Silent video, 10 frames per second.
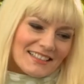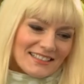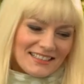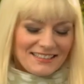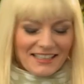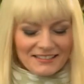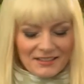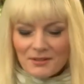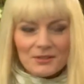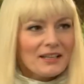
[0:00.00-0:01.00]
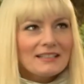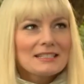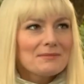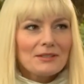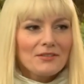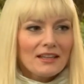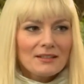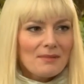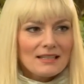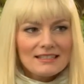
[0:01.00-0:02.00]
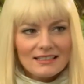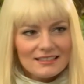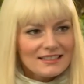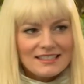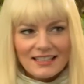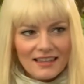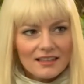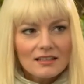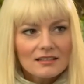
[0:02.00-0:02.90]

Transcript: Ich dachte immer, du hältst mich für eine blasierte Zicke.